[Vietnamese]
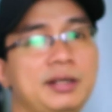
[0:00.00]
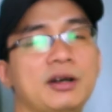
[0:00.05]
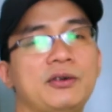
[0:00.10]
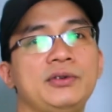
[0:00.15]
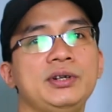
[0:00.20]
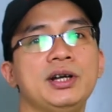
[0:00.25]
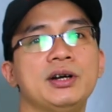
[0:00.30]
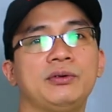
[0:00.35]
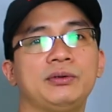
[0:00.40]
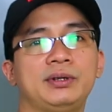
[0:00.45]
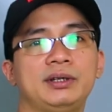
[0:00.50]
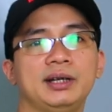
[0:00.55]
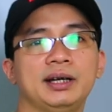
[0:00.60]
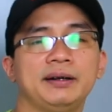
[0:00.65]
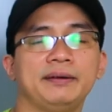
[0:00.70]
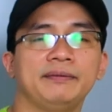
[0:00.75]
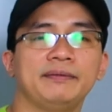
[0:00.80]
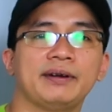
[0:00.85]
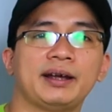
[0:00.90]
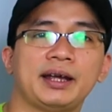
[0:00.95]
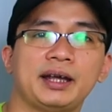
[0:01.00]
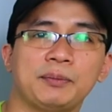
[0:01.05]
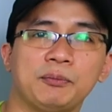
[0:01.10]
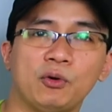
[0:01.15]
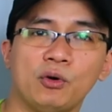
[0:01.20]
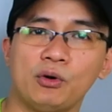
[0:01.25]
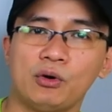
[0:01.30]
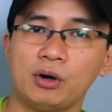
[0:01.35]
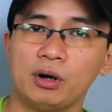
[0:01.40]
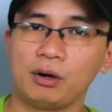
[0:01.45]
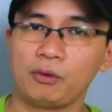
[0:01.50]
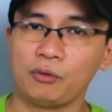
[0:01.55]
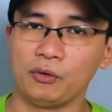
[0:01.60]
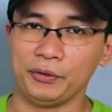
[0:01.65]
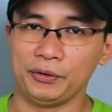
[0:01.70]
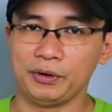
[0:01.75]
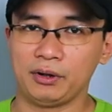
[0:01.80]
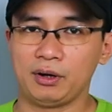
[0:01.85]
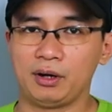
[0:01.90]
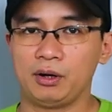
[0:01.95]
là nhiều điều tiếng về mùi hương
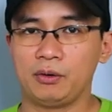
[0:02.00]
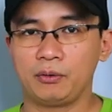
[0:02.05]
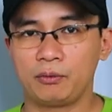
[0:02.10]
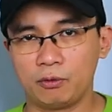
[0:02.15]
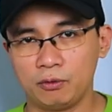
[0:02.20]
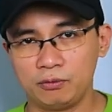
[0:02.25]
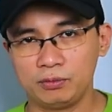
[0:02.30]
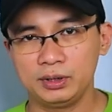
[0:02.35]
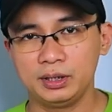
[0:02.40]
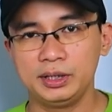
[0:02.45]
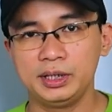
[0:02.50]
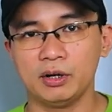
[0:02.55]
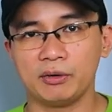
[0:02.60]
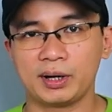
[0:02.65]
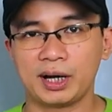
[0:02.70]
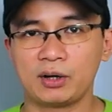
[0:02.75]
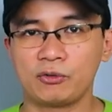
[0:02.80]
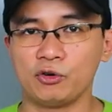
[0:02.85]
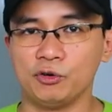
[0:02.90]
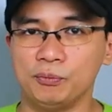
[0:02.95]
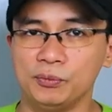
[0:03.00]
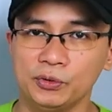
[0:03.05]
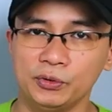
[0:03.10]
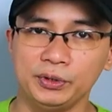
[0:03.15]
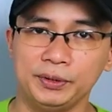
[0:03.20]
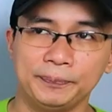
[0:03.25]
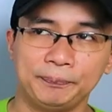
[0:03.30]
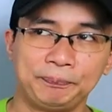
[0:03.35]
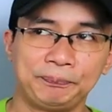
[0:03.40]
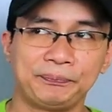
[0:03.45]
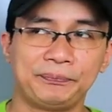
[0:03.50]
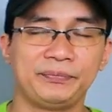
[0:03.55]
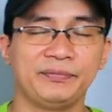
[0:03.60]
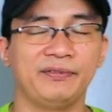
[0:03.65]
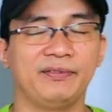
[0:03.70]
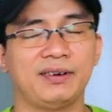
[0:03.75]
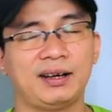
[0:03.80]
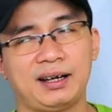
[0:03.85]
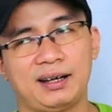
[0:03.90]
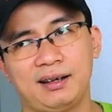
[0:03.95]
của nó cũng như hiệu năng của mùi
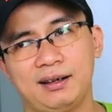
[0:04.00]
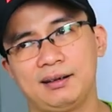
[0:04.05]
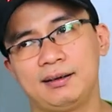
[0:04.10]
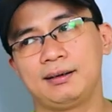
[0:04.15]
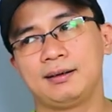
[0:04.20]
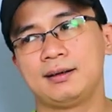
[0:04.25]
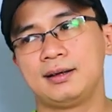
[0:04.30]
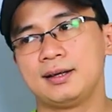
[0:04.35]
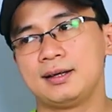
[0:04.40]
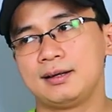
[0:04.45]
và